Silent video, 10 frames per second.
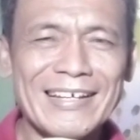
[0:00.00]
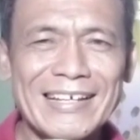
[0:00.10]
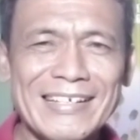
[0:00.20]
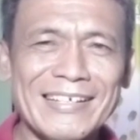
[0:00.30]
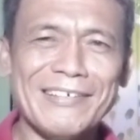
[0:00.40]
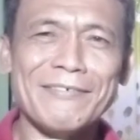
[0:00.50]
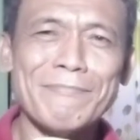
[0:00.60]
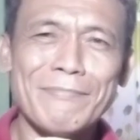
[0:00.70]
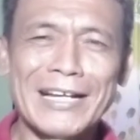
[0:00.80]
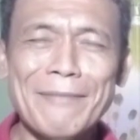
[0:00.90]
Uh,
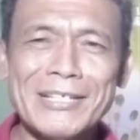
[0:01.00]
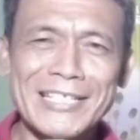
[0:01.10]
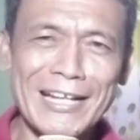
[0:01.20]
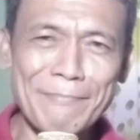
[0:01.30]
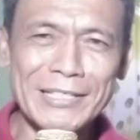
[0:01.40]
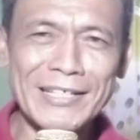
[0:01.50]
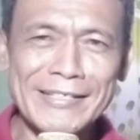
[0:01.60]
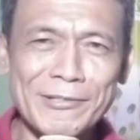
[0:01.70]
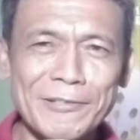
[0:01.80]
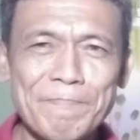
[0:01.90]
maraming salamat sa
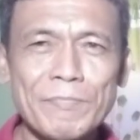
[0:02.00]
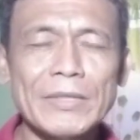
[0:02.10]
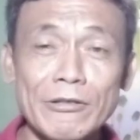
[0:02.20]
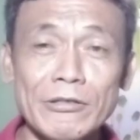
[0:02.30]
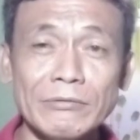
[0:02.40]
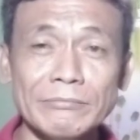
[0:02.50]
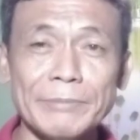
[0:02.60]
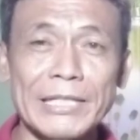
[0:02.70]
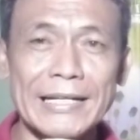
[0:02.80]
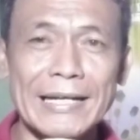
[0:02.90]
inyo. Kayo yung
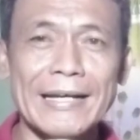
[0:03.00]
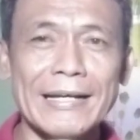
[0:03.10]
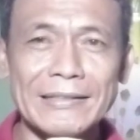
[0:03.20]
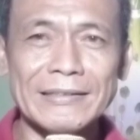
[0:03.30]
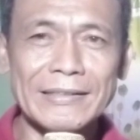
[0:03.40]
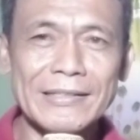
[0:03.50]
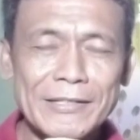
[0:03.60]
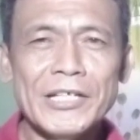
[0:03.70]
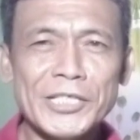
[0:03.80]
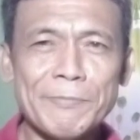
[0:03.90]
pinaka
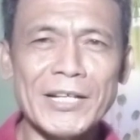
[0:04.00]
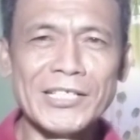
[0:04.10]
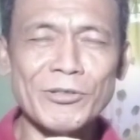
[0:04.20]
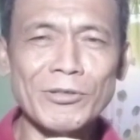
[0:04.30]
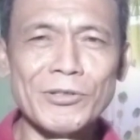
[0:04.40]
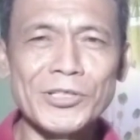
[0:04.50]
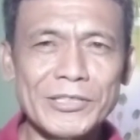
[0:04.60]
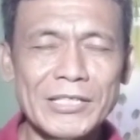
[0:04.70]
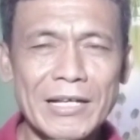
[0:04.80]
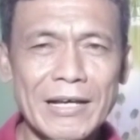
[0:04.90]
inspirasyon ito
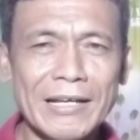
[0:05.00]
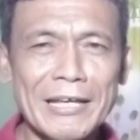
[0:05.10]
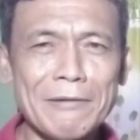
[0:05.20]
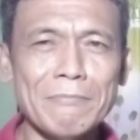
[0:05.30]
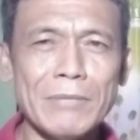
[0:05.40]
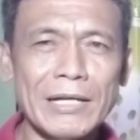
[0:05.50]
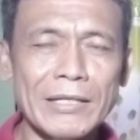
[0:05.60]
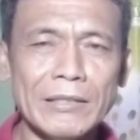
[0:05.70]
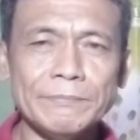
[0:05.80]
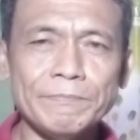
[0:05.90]
sa aking
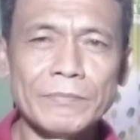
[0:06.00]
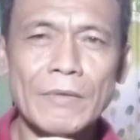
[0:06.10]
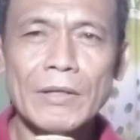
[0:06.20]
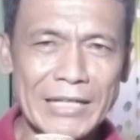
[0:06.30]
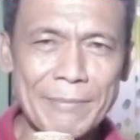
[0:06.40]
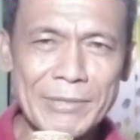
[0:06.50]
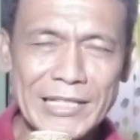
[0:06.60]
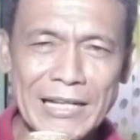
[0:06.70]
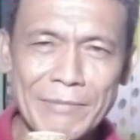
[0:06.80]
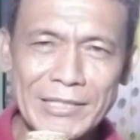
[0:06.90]
vlogging. Maraming
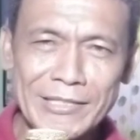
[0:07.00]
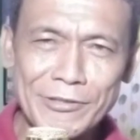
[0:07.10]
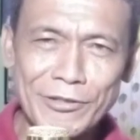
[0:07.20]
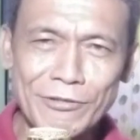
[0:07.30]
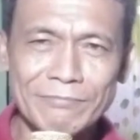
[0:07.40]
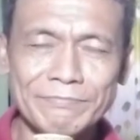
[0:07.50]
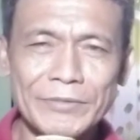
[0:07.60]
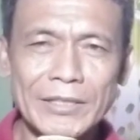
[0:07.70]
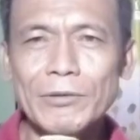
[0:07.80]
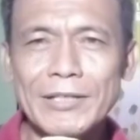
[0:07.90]
salamat sa inyo dong,
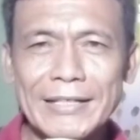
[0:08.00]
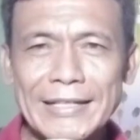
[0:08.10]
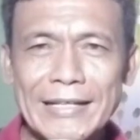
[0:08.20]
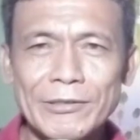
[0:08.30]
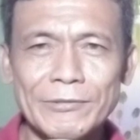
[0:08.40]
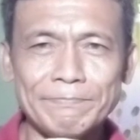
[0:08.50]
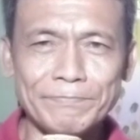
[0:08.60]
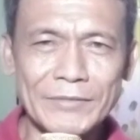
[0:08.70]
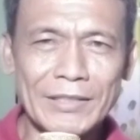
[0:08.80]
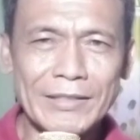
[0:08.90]
Paul Largado
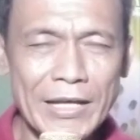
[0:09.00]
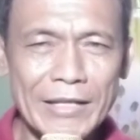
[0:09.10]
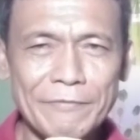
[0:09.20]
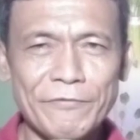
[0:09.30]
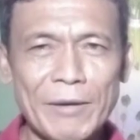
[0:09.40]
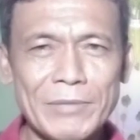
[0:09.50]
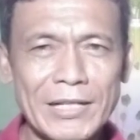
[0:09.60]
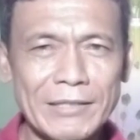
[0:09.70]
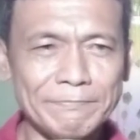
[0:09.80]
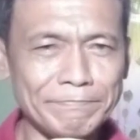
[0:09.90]
and
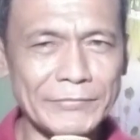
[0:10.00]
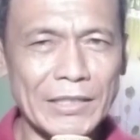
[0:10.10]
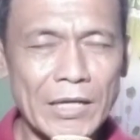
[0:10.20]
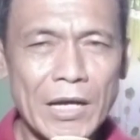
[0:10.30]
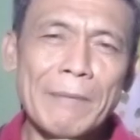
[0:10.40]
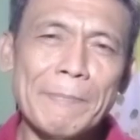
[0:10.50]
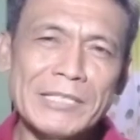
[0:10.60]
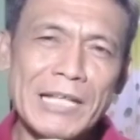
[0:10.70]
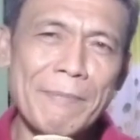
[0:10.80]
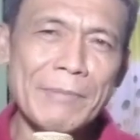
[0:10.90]
family.
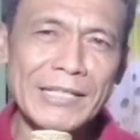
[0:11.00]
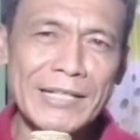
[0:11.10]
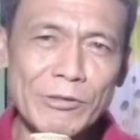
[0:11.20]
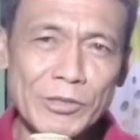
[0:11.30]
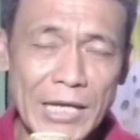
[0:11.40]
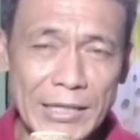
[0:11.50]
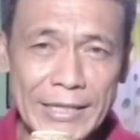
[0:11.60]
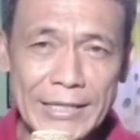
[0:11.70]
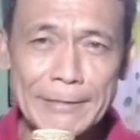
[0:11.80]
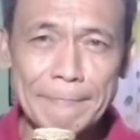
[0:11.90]
Magpasalamat din ako sa
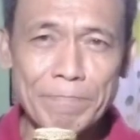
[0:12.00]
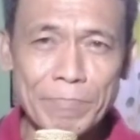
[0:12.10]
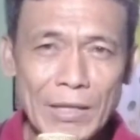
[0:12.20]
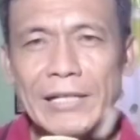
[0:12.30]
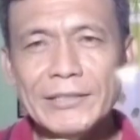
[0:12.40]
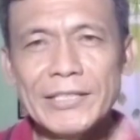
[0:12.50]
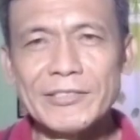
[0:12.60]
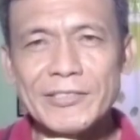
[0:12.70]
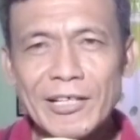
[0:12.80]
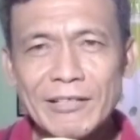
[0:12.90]
aking
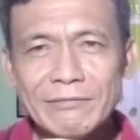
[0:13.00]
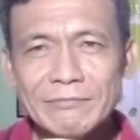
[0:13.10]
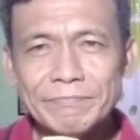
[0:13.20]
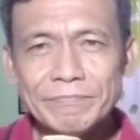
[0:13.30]
eldest son,